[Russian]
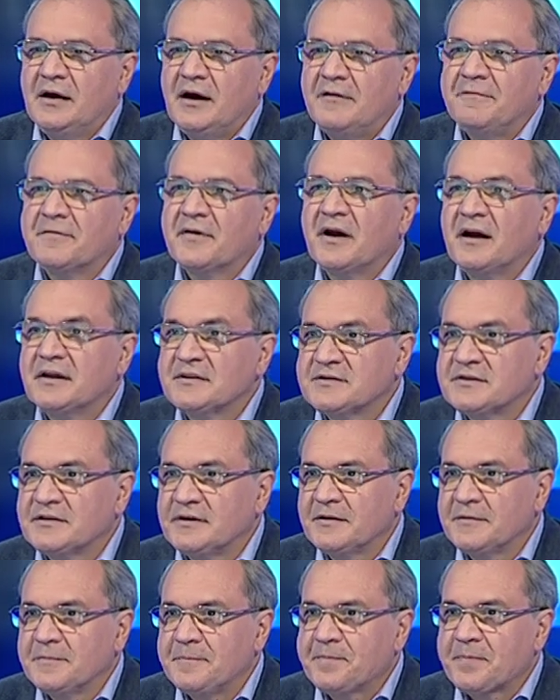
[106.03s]
А
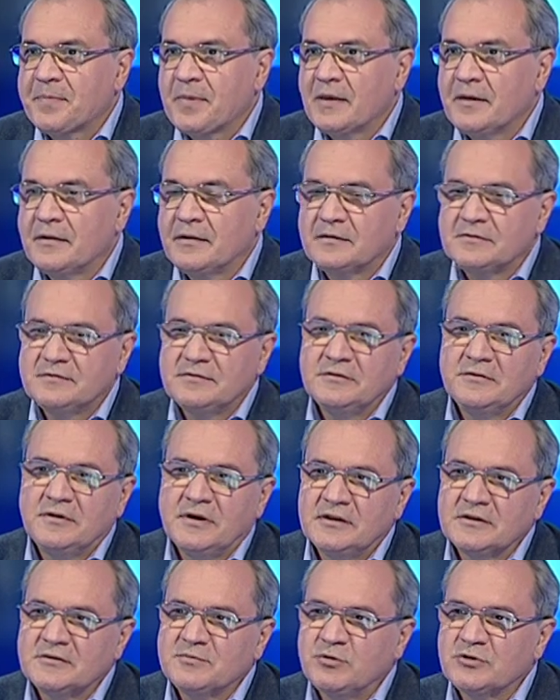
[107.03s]
Франция
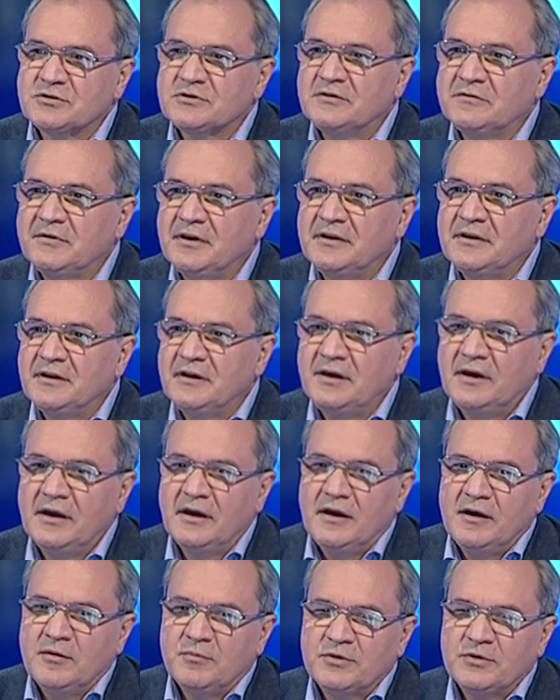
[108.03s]
развивалась после войны